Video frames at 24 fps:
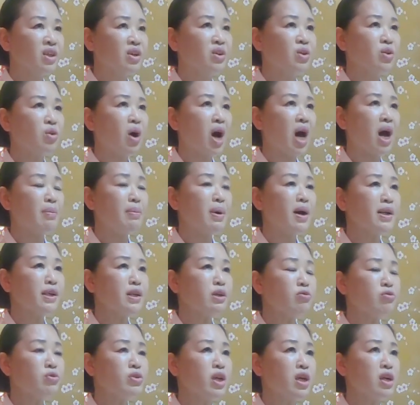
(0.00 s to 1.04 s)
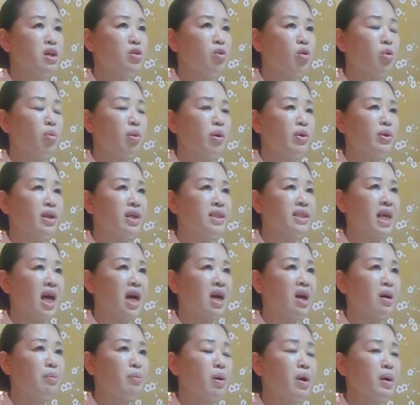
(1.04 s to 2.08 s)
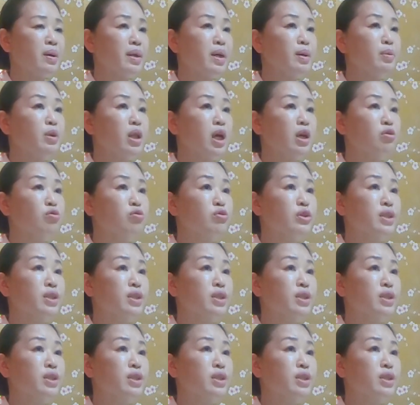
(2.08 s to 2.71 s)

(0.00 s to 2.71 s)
그리고 하반기 운세를 놓고 보니까 상반기보다는